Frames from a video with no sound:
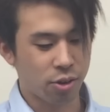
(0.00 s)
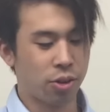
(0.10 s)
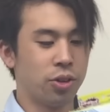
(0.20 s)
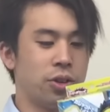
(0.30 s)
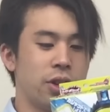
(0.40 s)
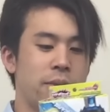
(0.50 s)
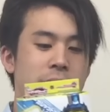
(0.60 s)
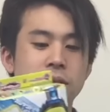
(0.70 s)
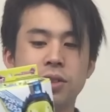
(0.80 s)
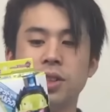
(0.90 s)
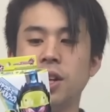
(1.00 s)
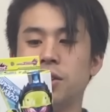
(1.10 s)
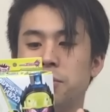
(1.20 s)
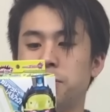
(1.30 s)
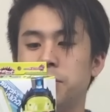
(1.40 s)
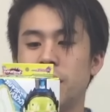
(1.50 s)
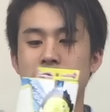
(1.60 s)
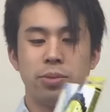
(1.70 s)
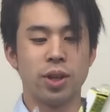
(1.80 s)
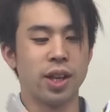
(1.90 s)
んかこのレベル3の
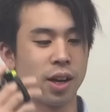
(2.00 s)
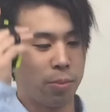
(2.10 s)
ブレイブはな